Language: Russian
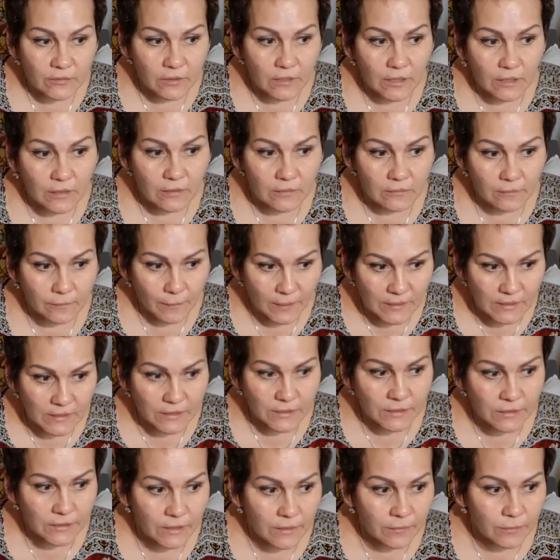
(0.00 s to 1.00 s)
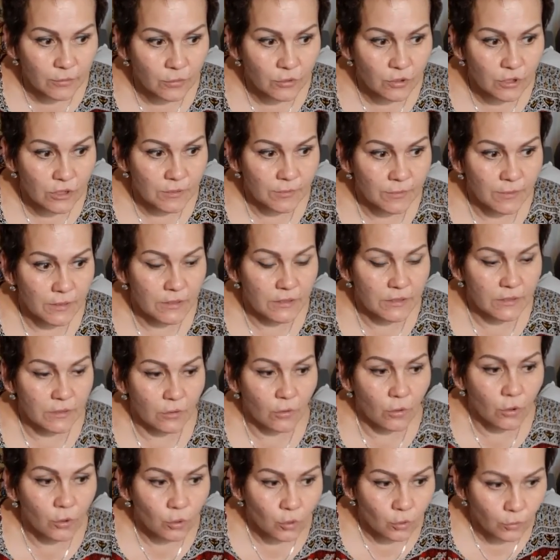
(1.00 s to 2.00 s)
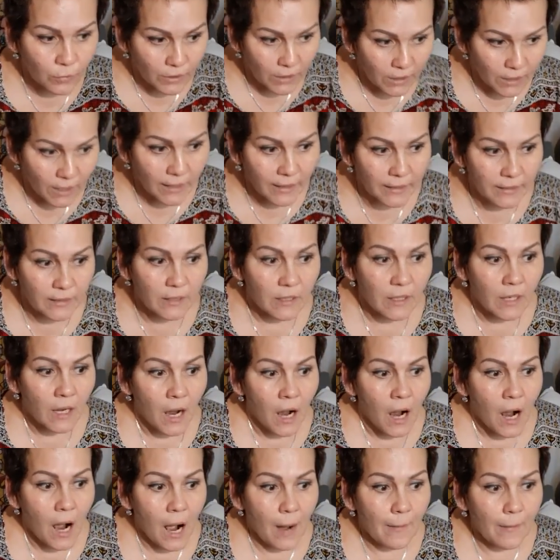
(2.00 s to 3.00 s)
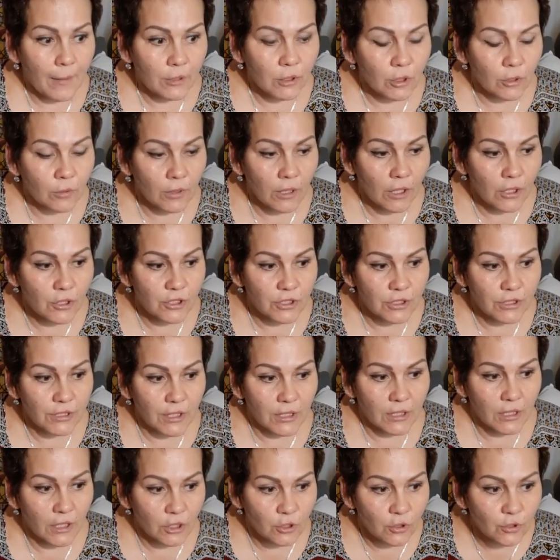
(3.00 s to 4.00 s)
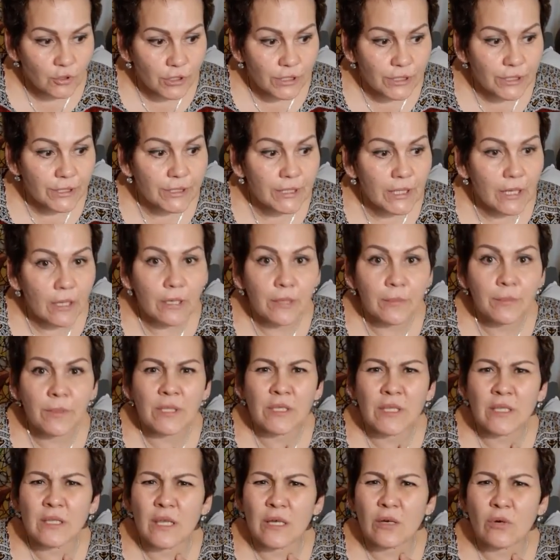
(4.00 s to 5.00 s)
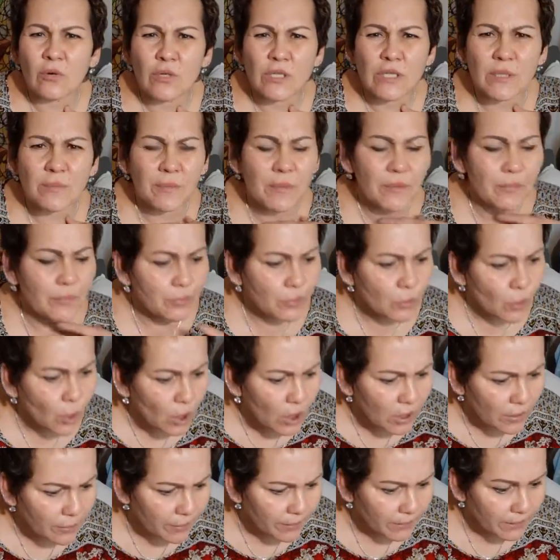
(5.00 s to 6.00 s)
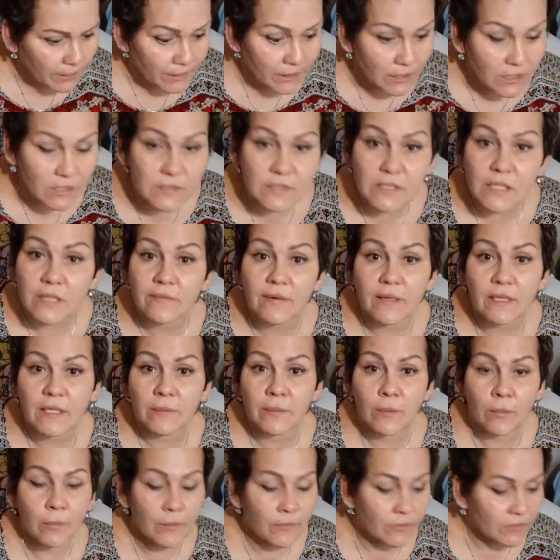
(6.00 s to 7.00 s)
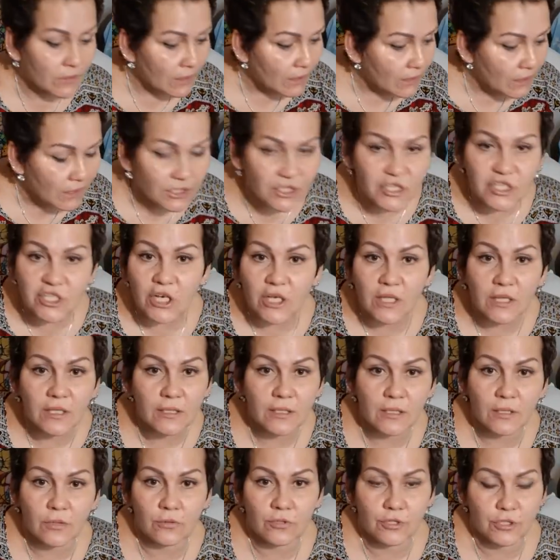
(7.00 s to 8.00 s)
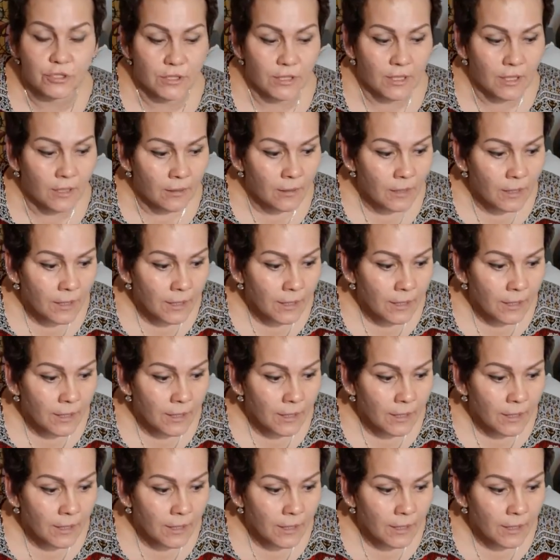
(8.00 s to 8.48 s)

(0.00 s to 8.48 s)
как последний день был уже смерти, он умирает. А потом, короче, я ложусь, и, я, и мне до такой степени плохо было, я даже вставать не могла, мне вот так качало, короче, да.